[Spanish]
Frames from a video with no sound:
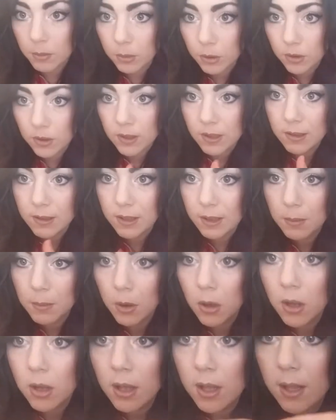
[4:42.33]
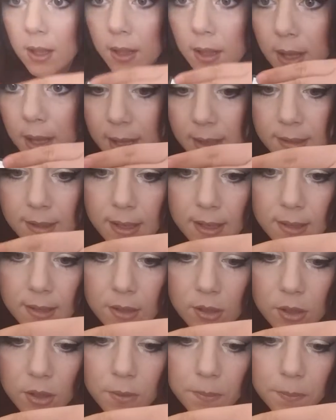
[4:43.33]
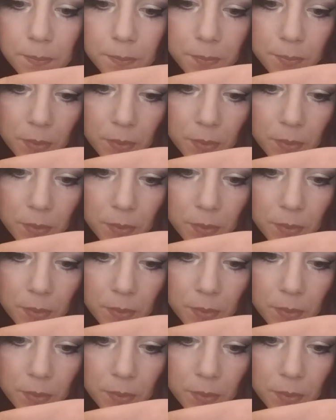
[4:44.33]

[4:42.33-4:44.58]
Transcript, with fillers: muchísimo, es esto,